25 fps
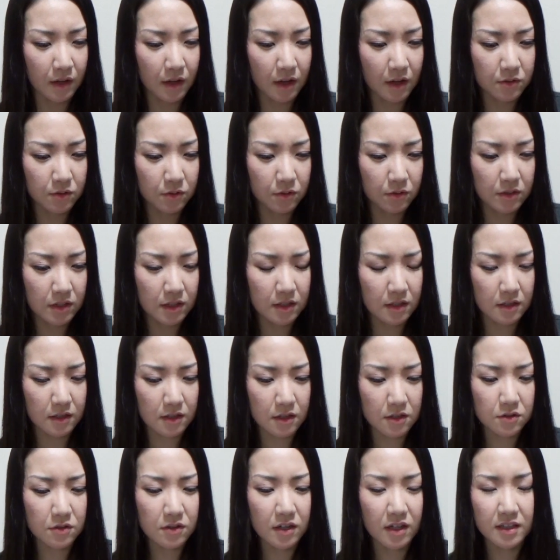あの
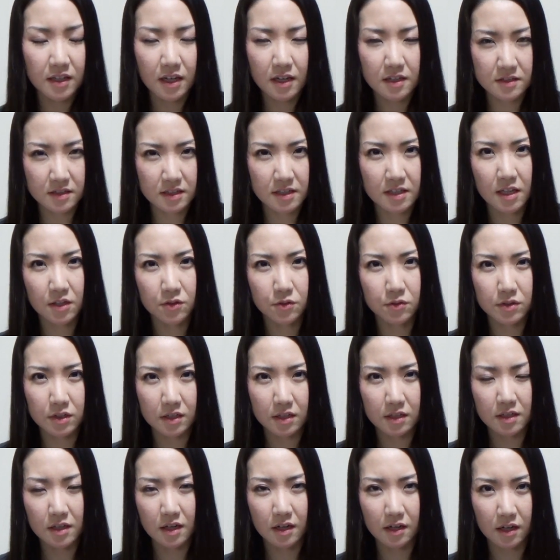犬が大好きなの
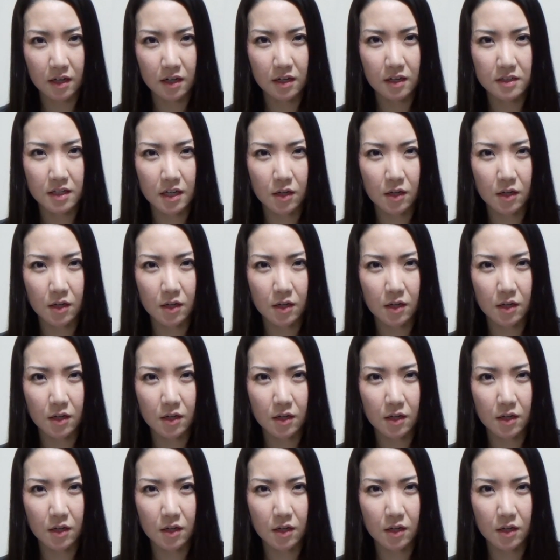になんか